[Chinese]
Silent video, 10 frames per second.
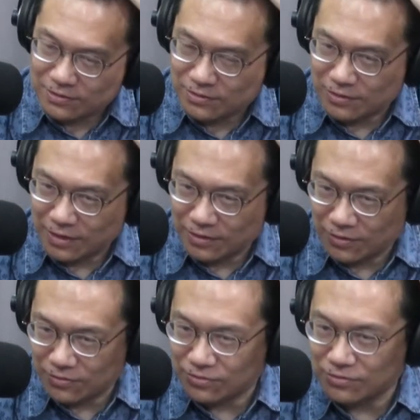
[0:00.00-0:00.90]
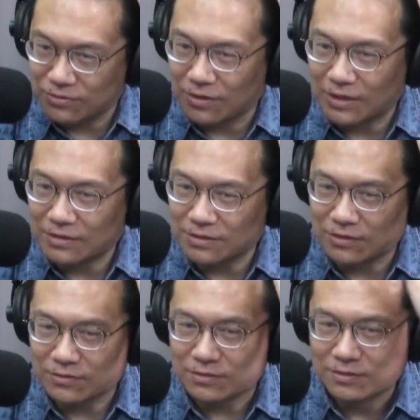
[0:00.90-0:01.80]
诶同事吼，咱是
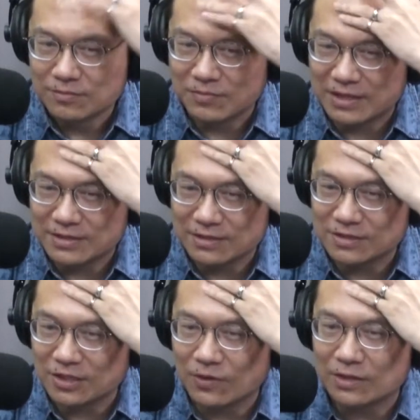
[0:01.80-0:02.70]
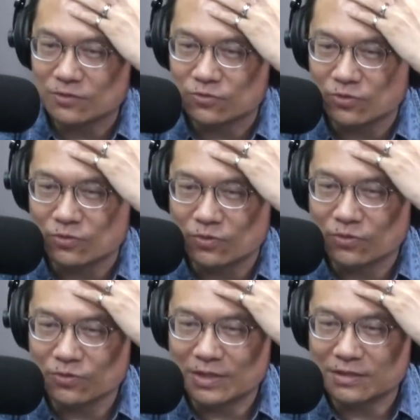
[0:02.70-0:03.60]
拢马上切换用说国
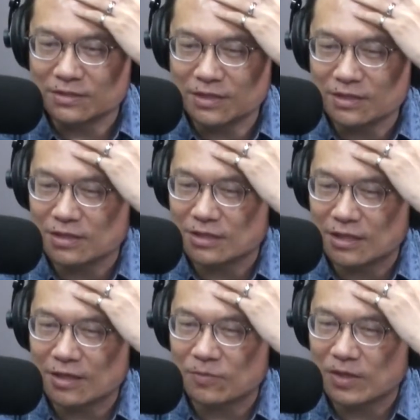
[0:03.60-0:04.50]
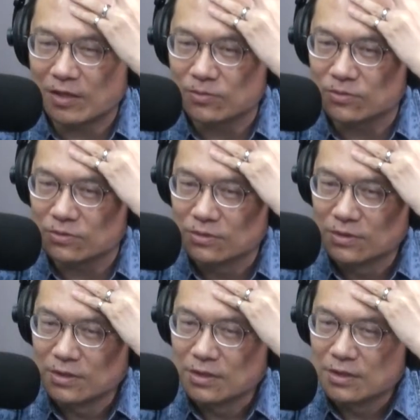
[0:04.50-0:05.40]
语，但是邓去甲老爸老母
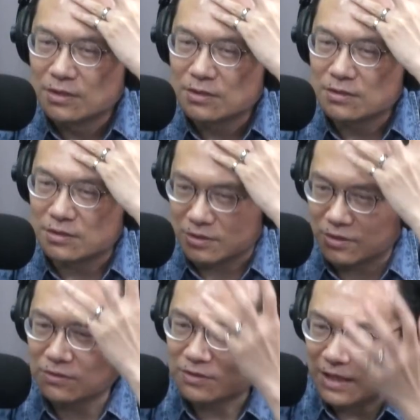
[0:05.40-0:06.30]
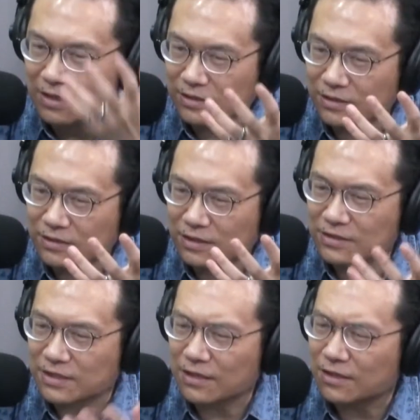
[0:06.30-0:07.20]
是讲台语，但
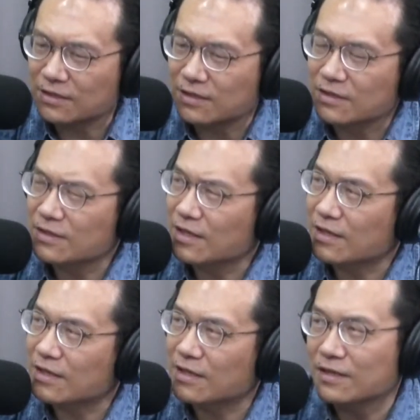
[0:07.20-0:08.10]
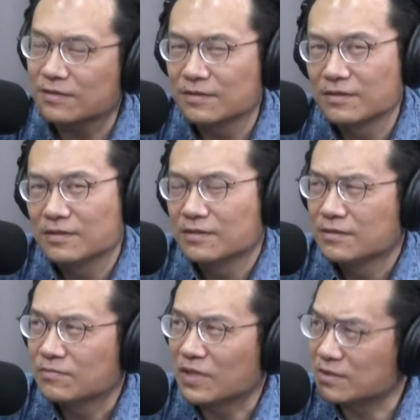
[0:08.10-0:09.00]
是甲家己囡仔敢若。
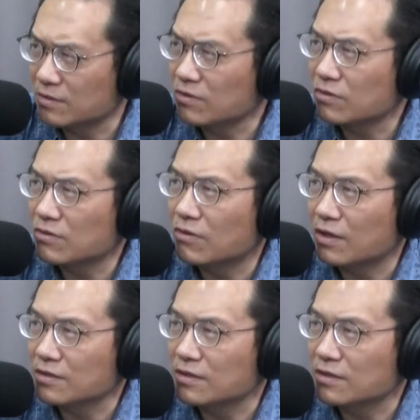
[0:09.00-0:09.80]
嘛是拢讲华语较